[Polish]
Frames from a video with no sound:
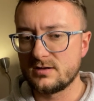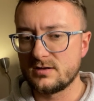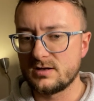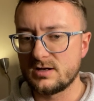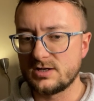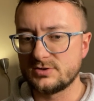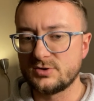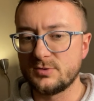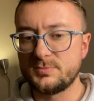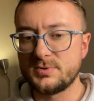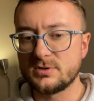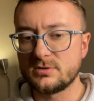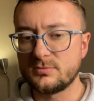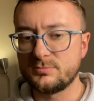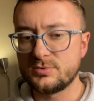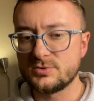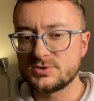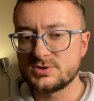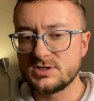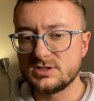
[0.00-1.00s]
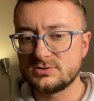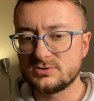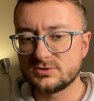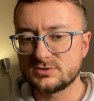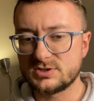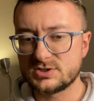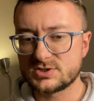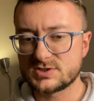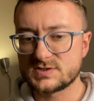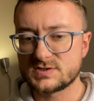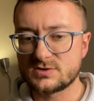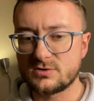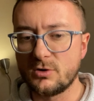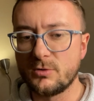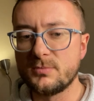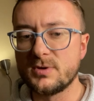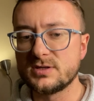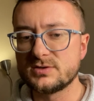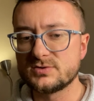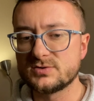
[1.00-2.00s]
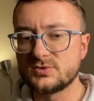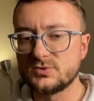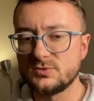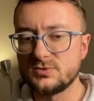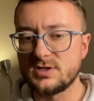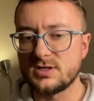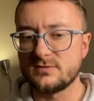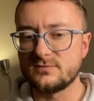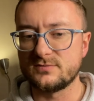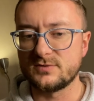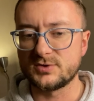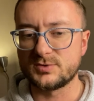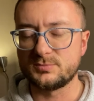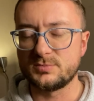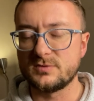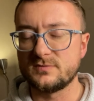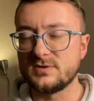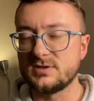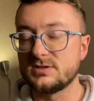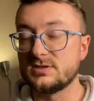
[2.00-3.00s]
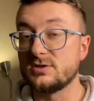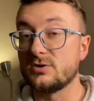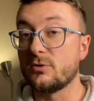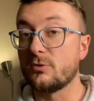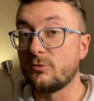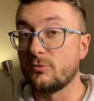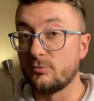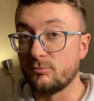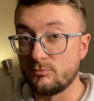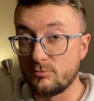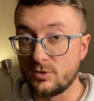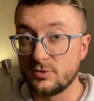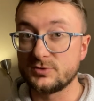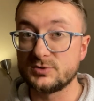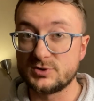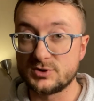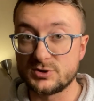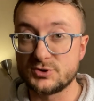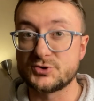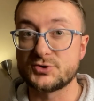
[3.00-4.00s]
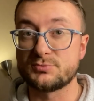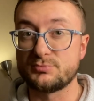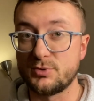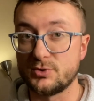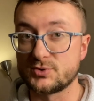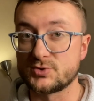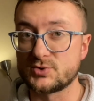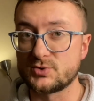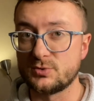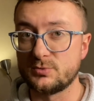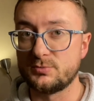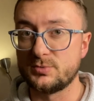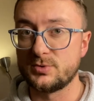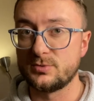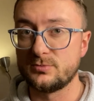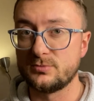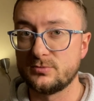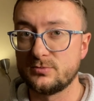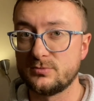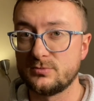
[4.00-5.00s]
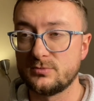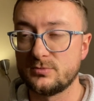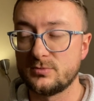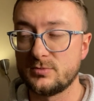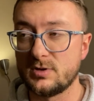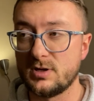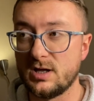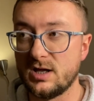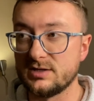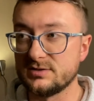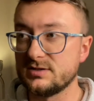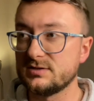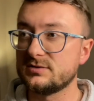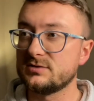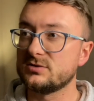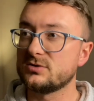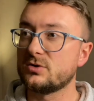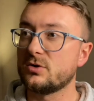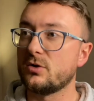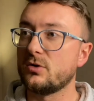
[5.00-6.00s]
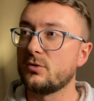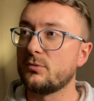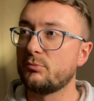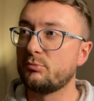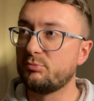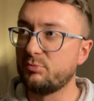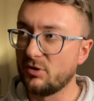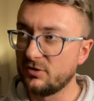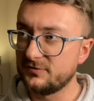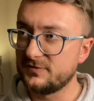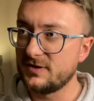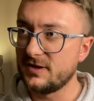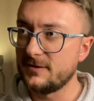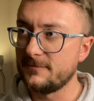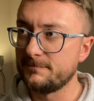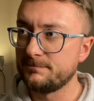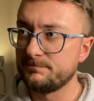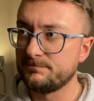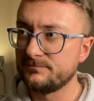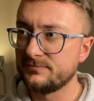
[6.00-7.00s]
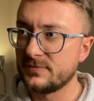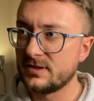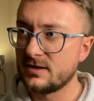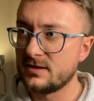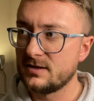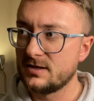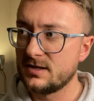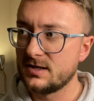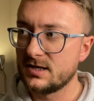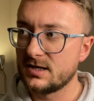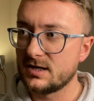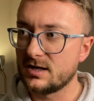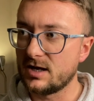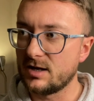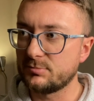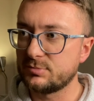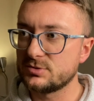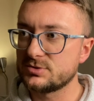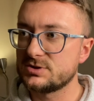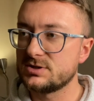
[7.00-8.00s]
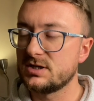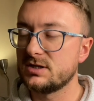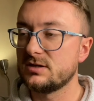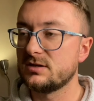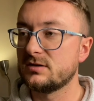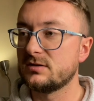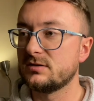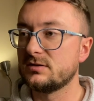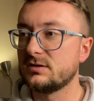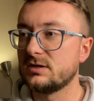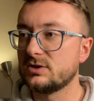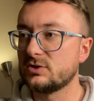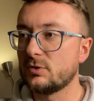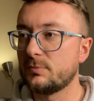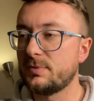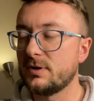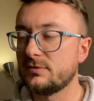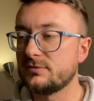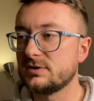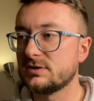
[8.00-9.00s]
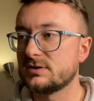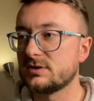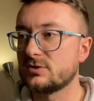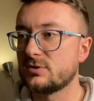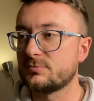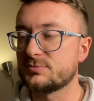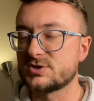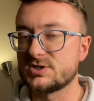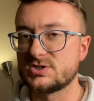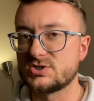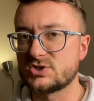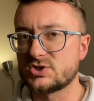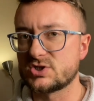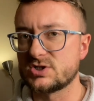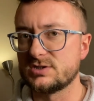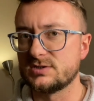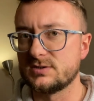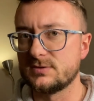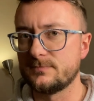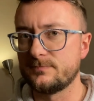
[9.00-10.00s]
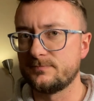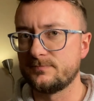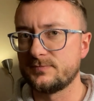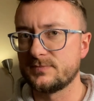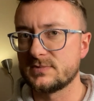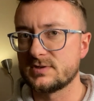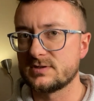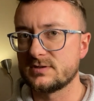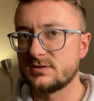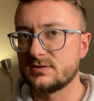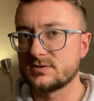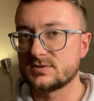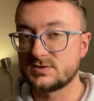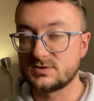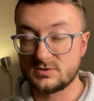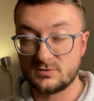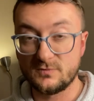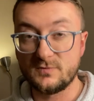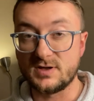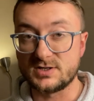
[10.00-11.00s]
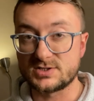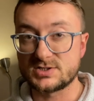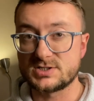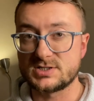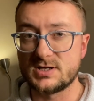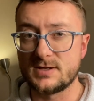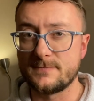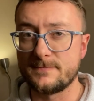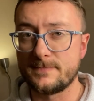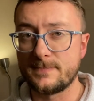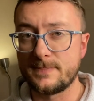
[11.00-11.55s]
a dopiero później to też skomentuje w odpowiednio mądry sposób, a nie tylko powie, a później nie dopełni tego przez czyn. Zauważcie.